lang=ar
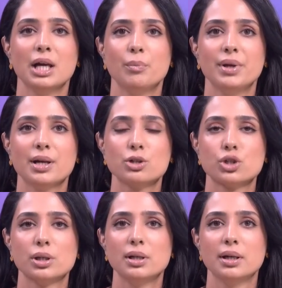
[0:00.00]
من
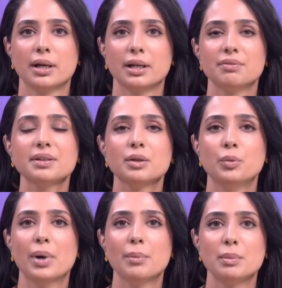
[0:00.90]
أجل يعني فتح
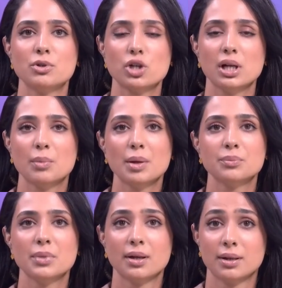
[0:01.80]
باب المجال
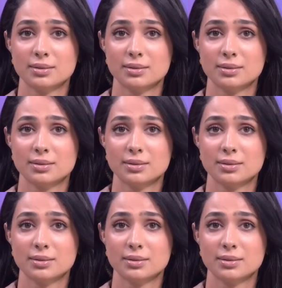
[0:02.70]
أمام آه،